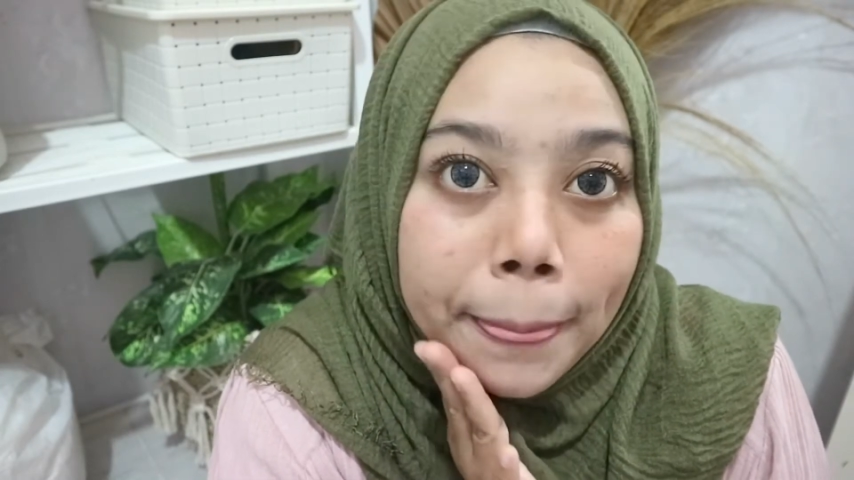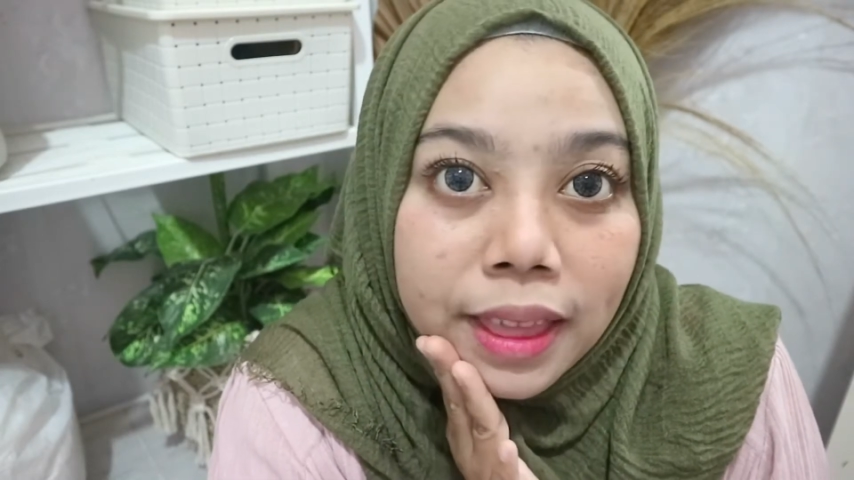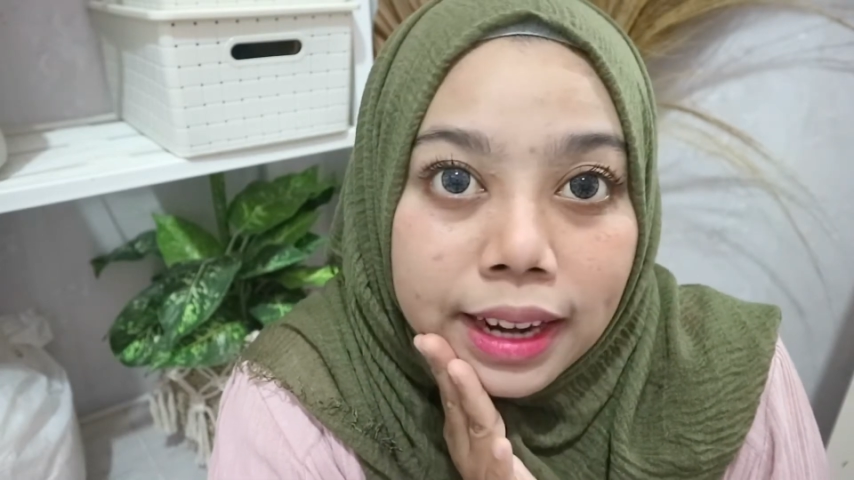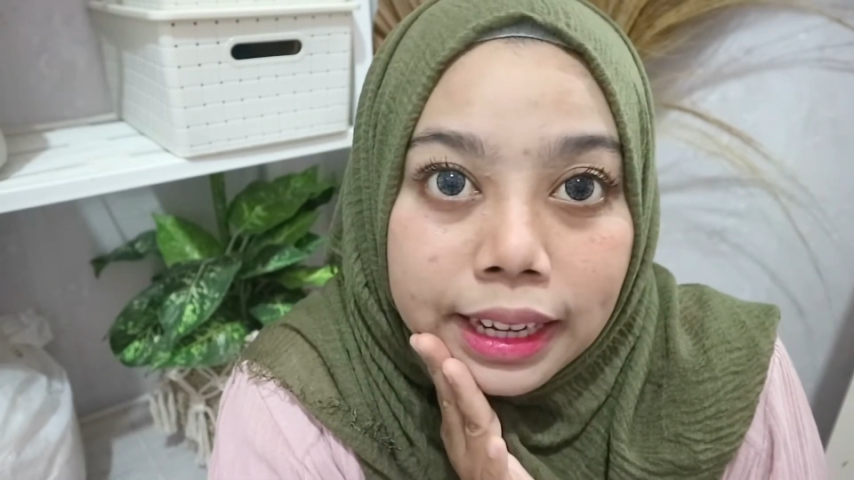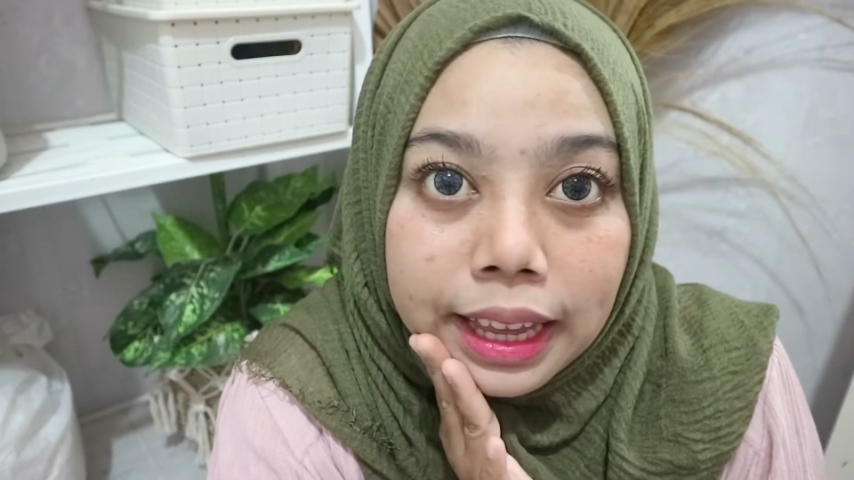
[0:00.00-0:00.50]

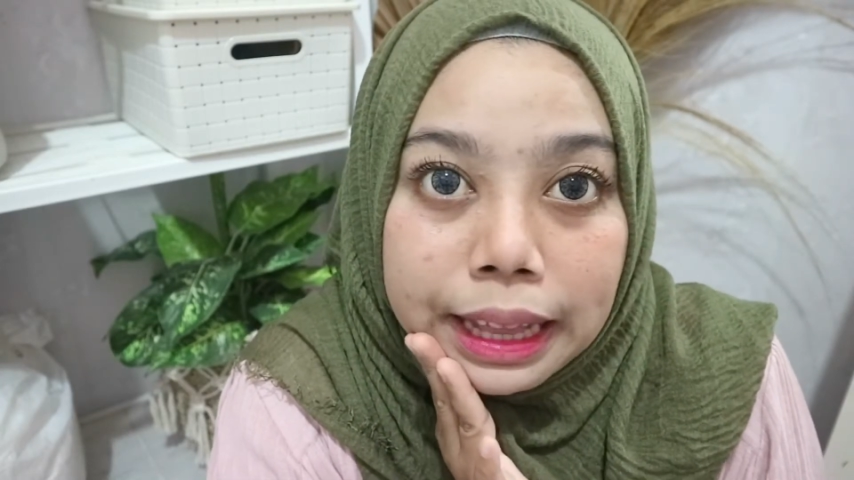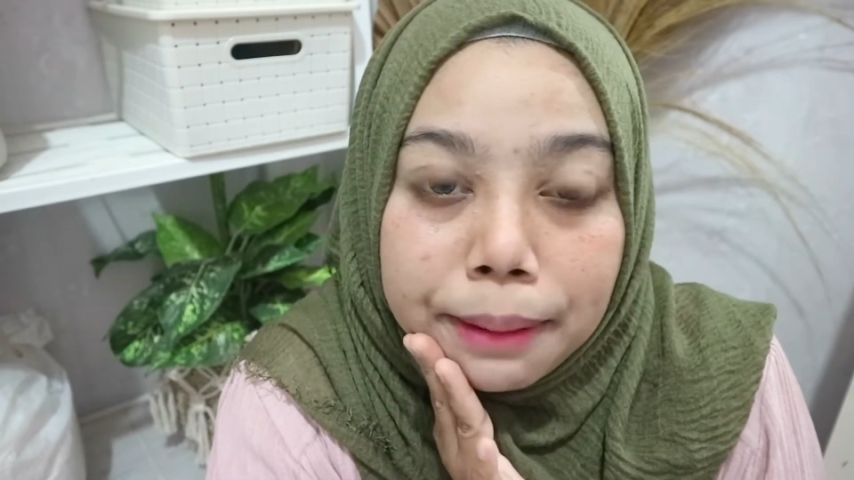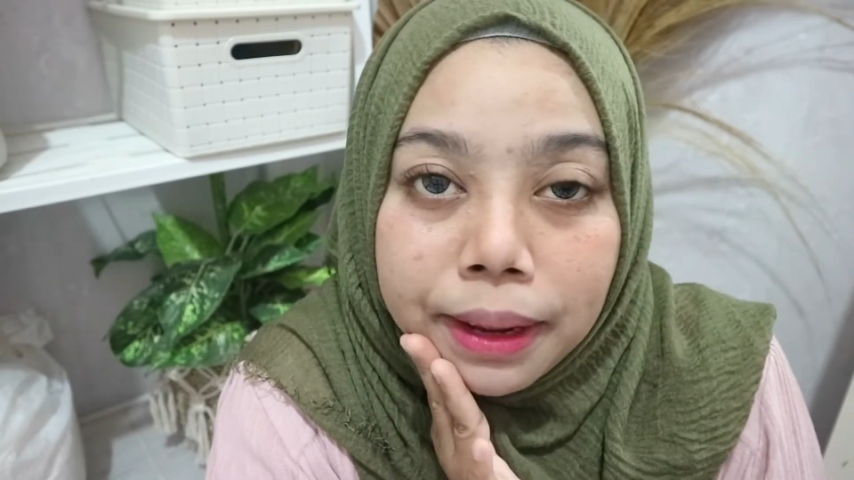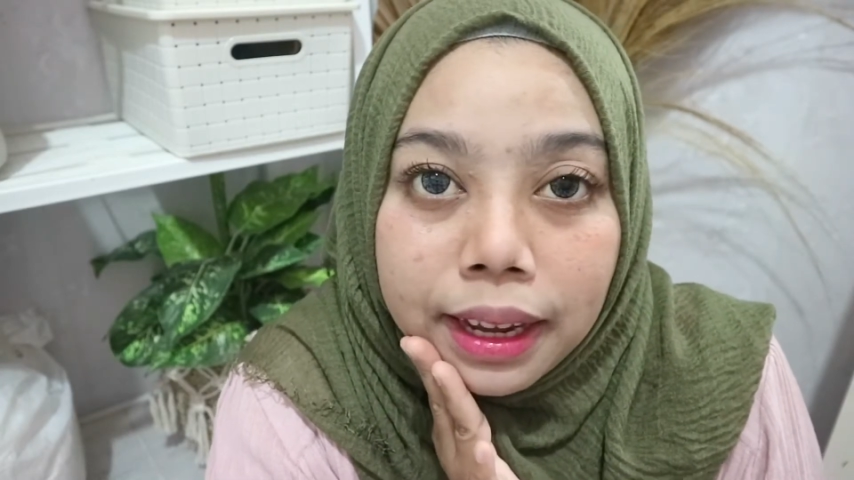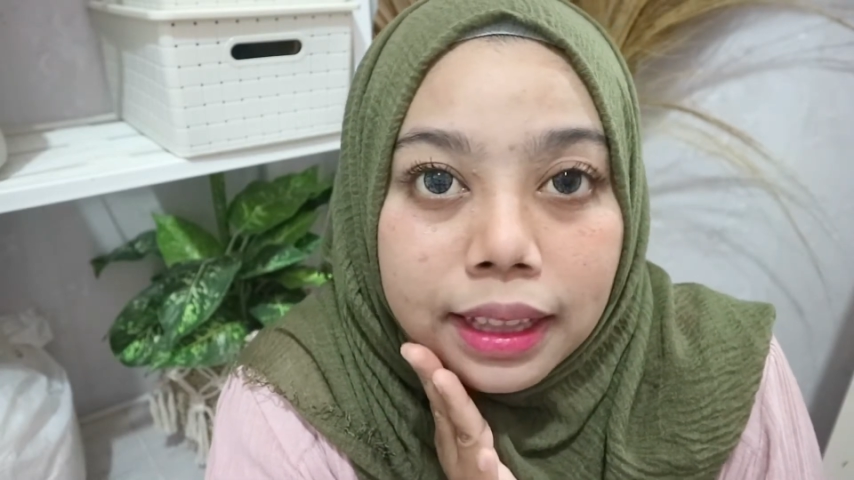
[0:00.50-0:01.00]
dan
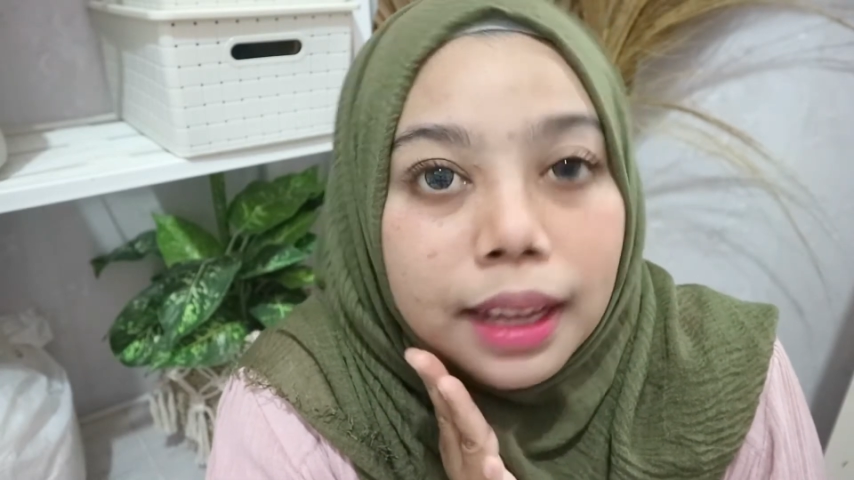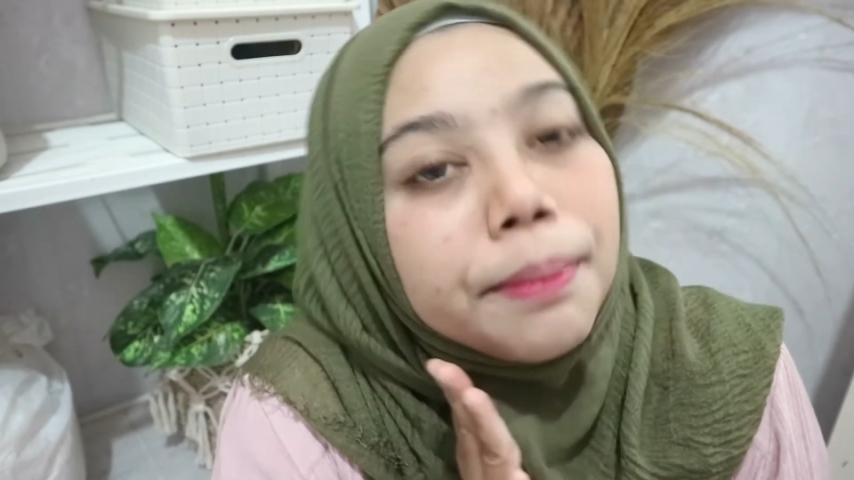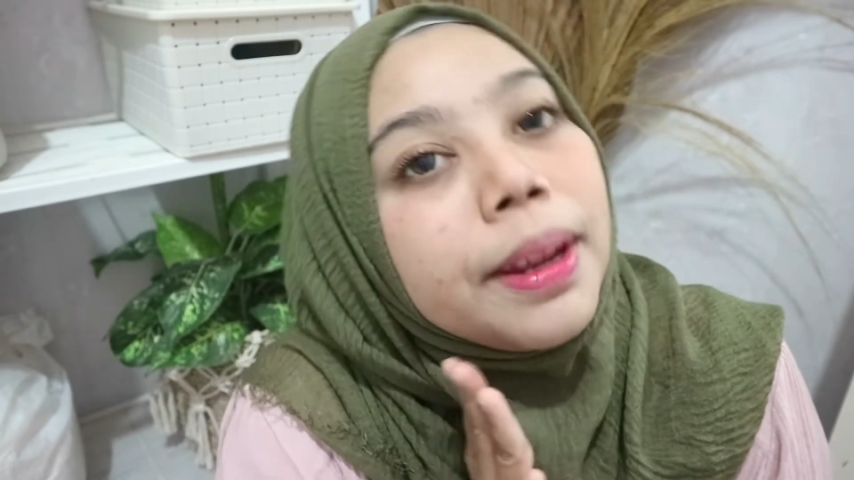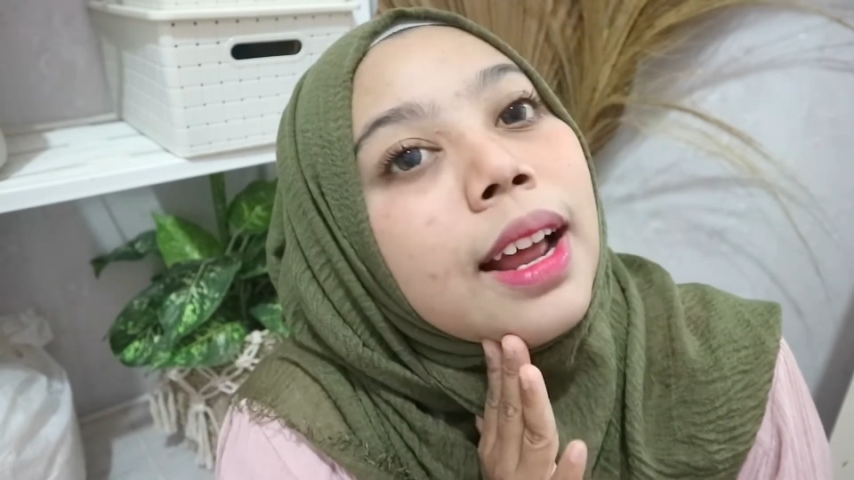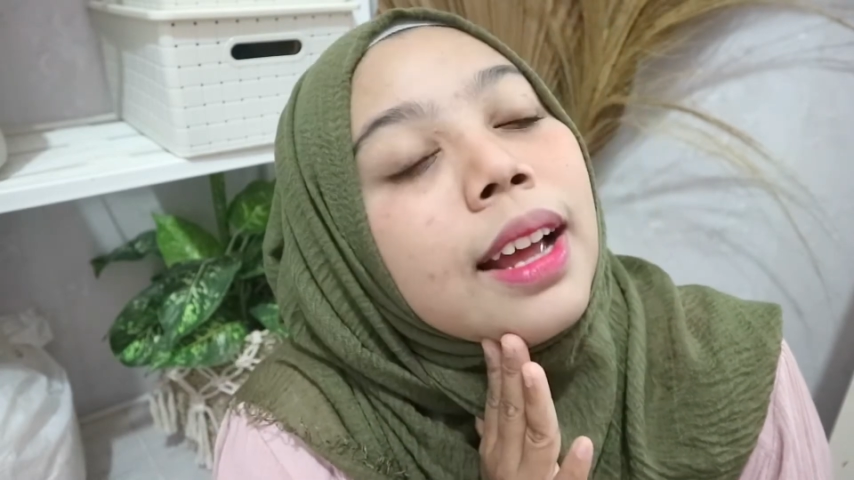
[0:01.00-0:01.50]
kelihatan banget kan
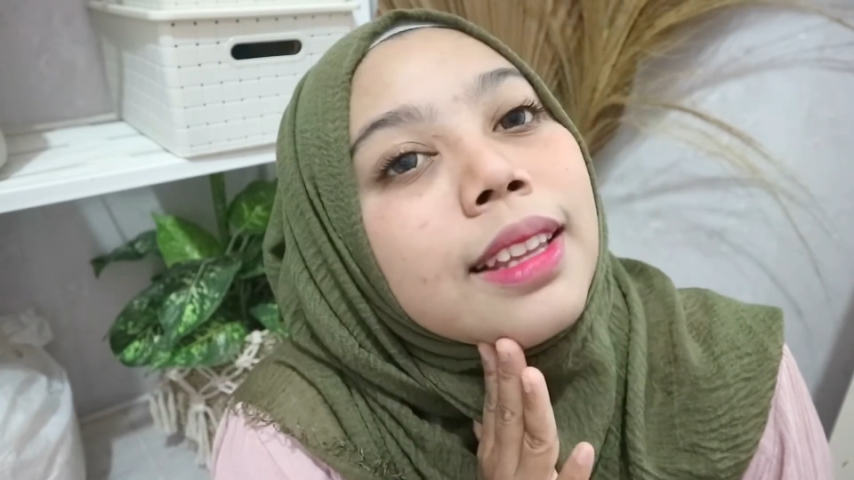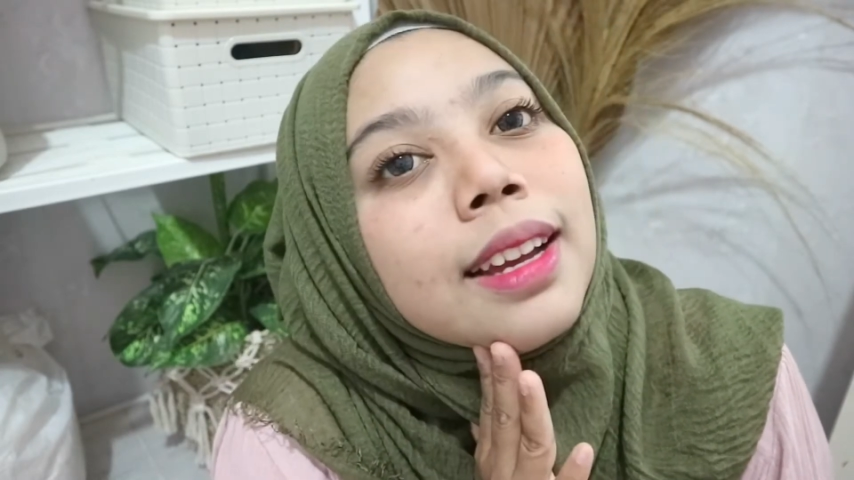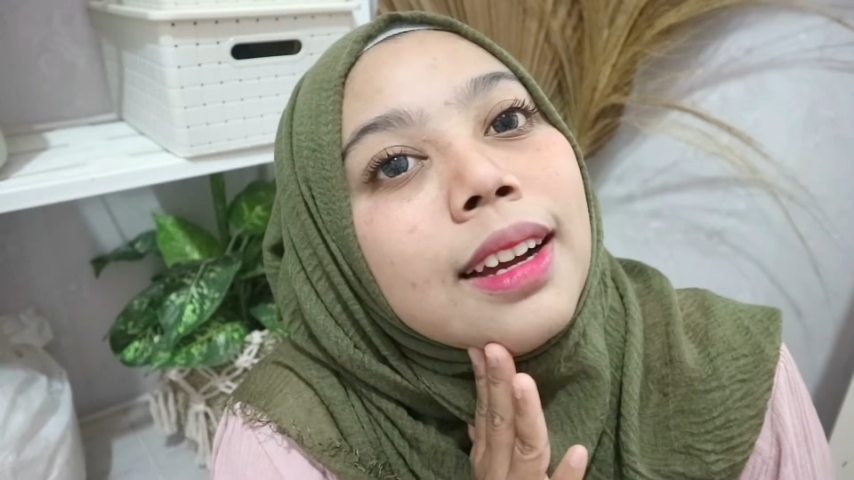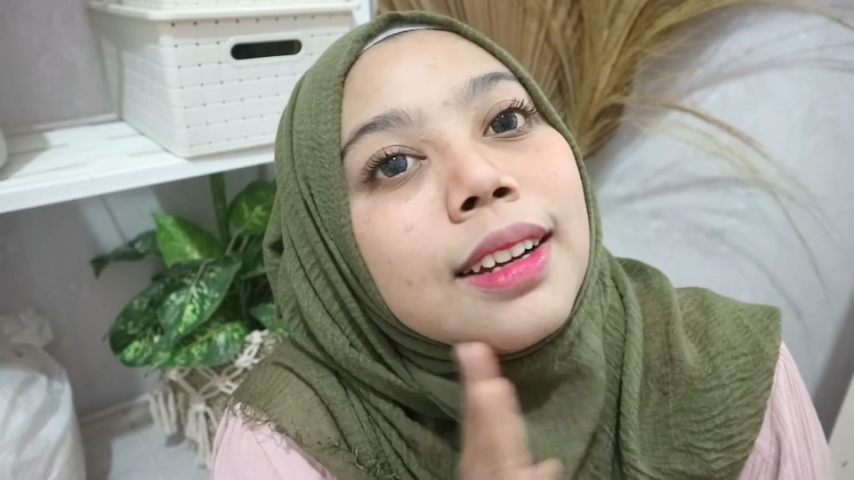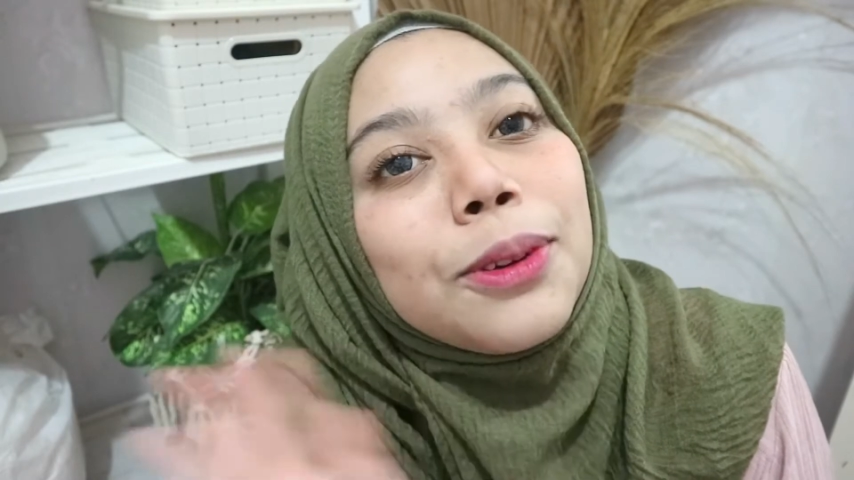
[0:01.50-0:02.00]

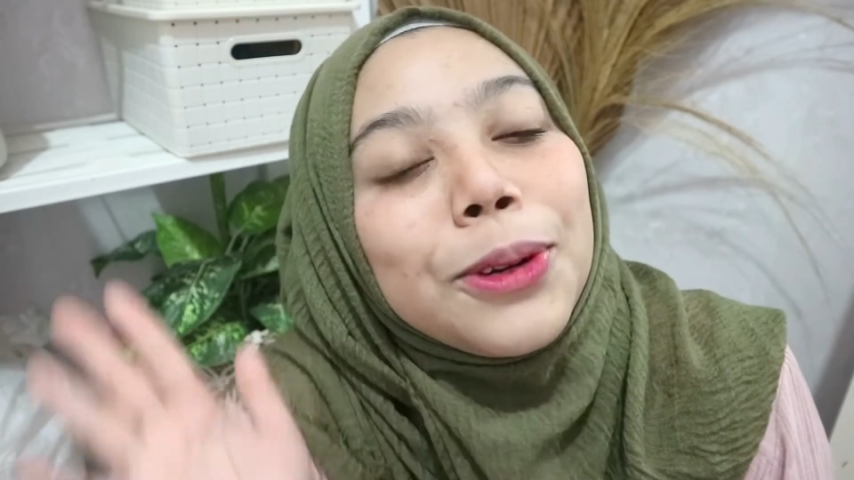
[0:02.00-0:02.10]
bedanya